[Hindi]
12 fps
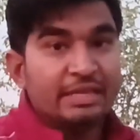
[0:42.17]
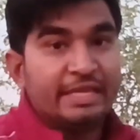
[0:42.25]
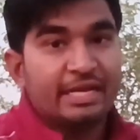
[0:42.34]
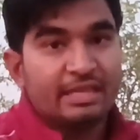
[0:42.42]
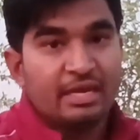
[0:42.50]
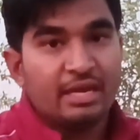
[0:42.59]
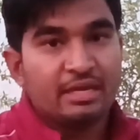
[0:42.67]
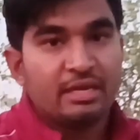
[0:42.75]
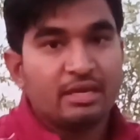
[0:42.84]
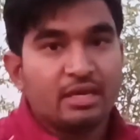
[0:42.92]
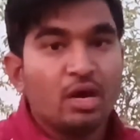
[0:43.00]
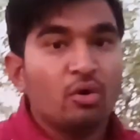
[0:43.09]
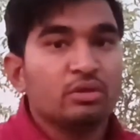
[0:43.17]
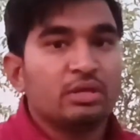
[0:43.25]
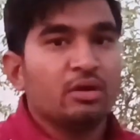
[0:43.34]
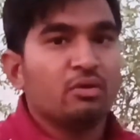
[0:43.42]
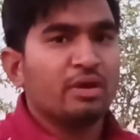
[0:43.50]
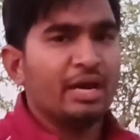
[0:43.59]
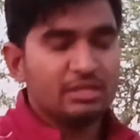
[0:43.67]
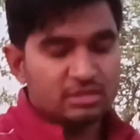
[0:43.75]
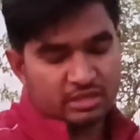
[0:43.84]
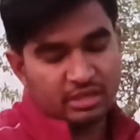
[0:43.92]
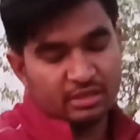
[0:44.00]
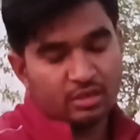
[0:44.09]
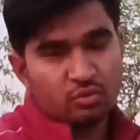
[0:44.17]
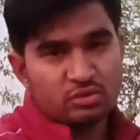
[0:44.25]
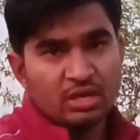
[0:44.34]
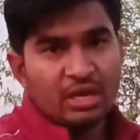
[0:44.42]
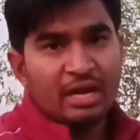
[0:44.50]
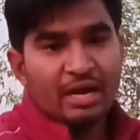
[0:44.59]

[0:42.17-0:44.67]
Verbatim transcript: देखते हैं कि क्या होता है और गाइज इसके अंदर कुछ